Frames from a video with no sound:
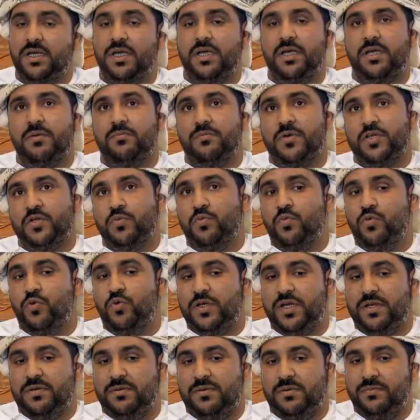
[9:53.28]

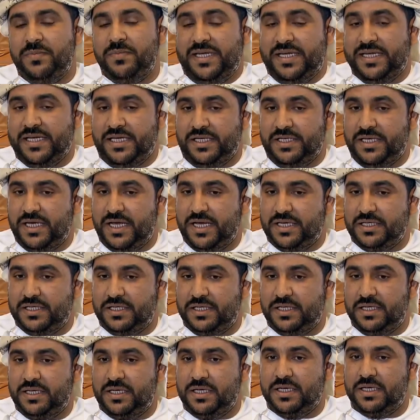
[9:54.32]
مشمولا بإعلان
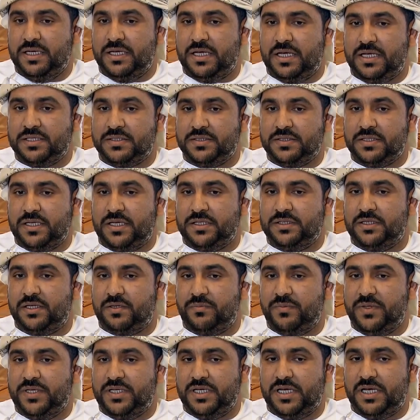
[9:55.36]
آه، الصادر
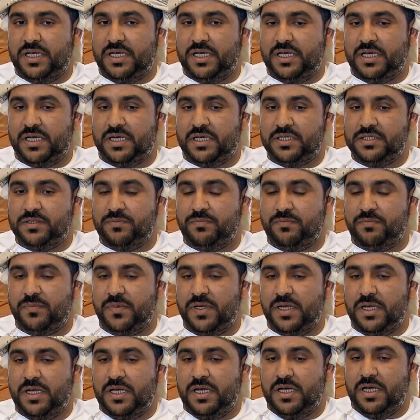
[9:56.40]
من آه، قسم
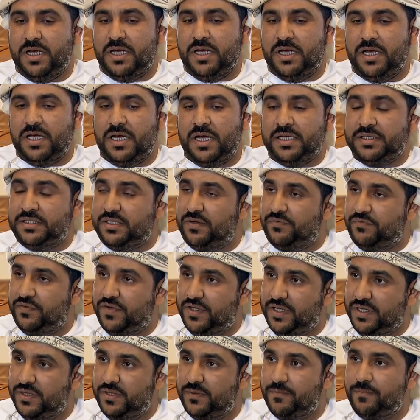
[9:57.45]
آه،
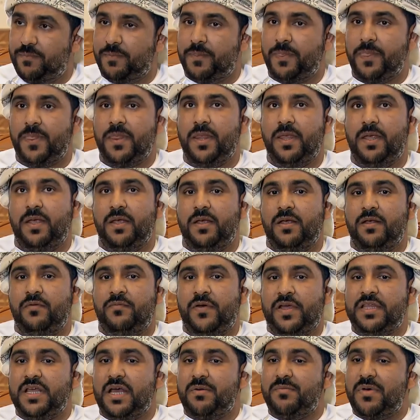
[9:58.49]
التنفيذ
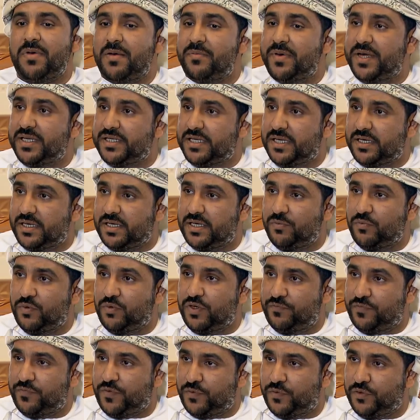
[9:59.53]
فإذا ما بادر
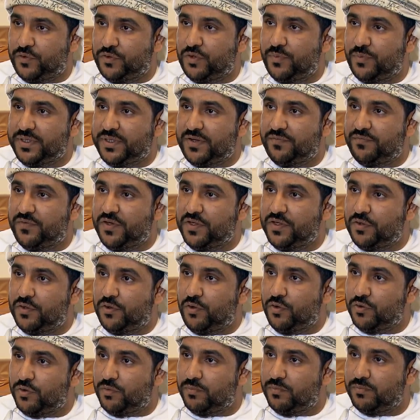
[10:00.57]
المنفذ ضده بتنفيذ
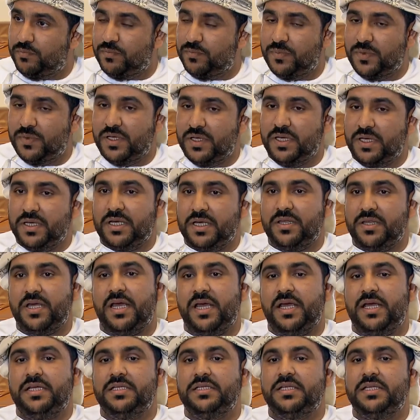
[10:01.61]
الحكم
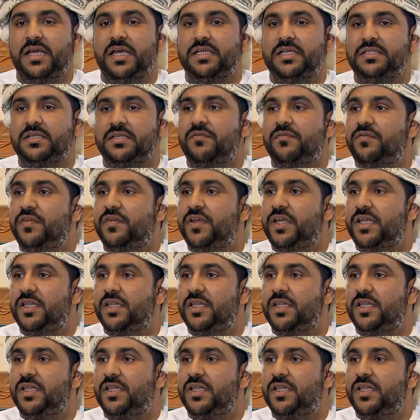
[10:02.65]
كذا انتهى التنفيذ